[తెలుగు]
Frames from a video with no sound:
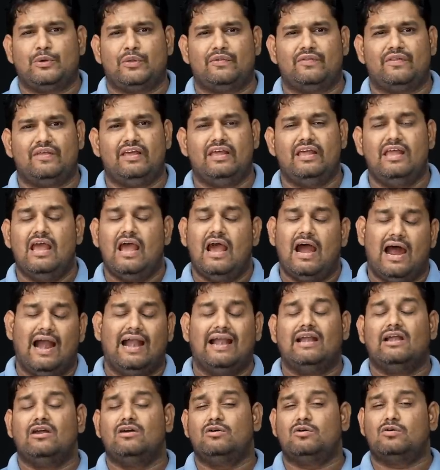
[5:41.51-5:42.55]
ఉంటుంది
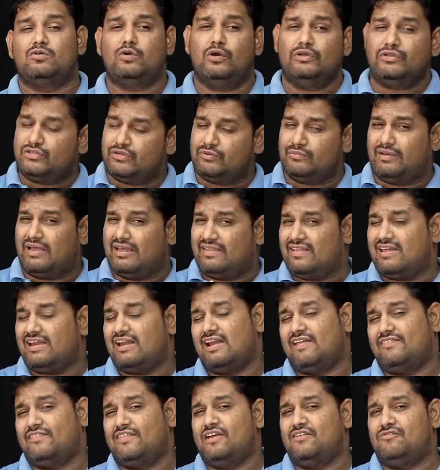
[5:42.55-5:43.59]
అండ్ కొంచెం ఏదైనా
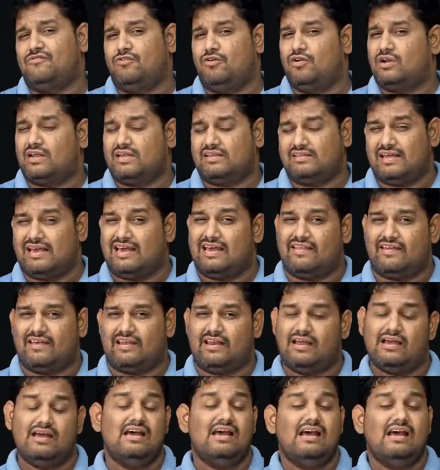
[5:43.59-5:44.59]
నథింగ్ ఫోన్కి దగ్గర దగ్గర